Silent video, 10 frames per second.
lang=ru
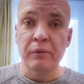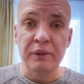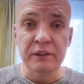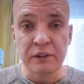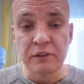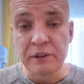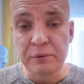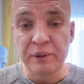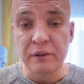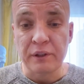Местные
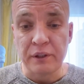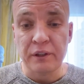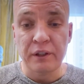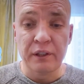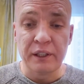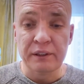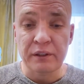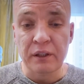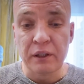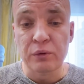воспитанники
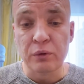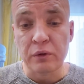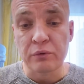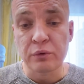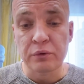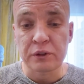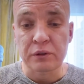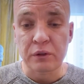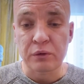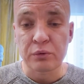Гераськин, Кадола,
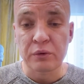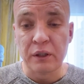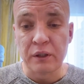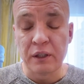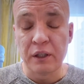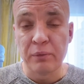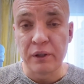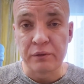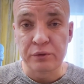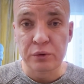Вовченко, Кудака,
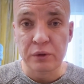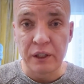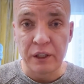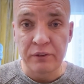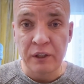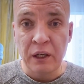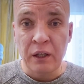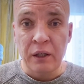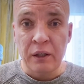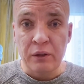Хабаров, Шугаев
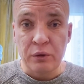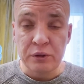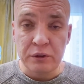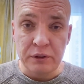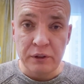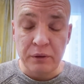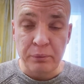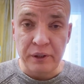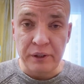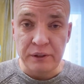очень сильно
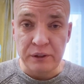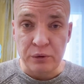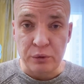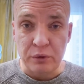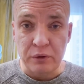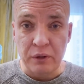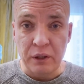прогрессируют.